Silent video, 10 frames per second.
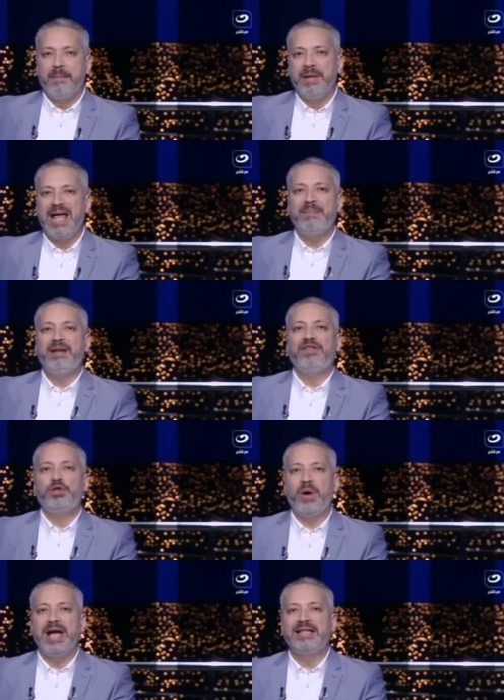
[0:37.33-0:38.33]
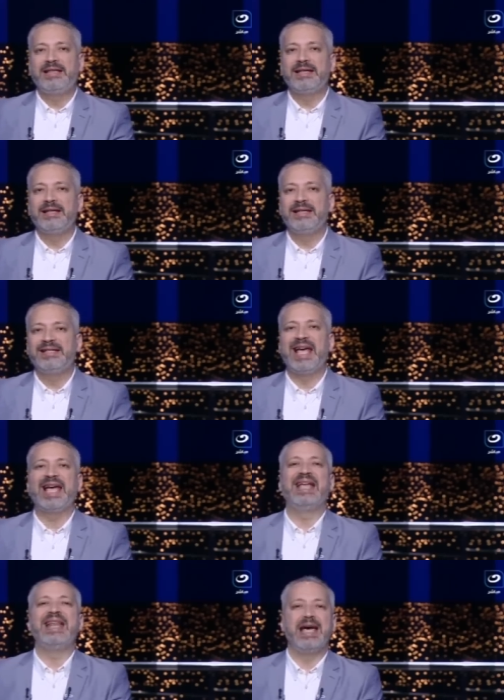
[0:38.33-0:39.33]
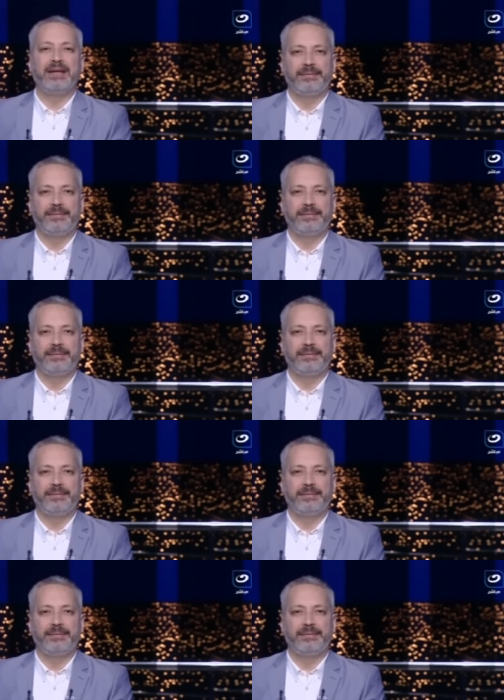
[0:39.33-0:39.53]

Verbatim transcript: بيعمل فيديوهات ساخنه